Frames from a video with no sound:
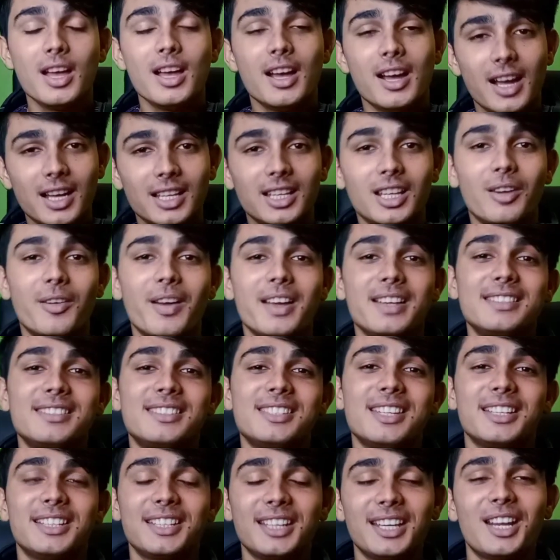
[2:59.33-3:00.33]
अदरवाइज
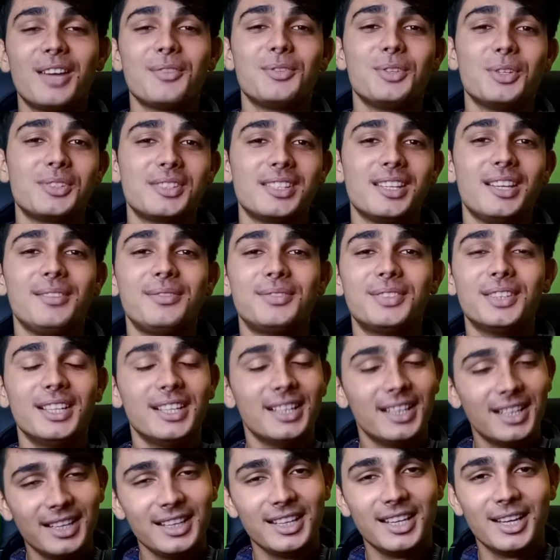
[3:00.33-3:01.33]
टेक केयर ऑफ़ योर सेल्फ
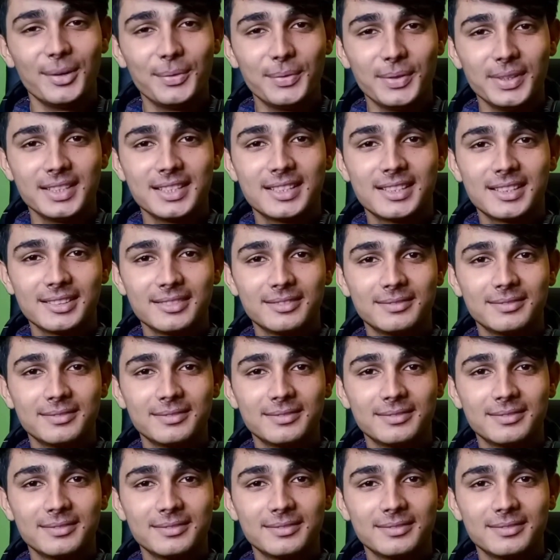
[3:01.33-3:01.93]
अल्लाह हाफिज़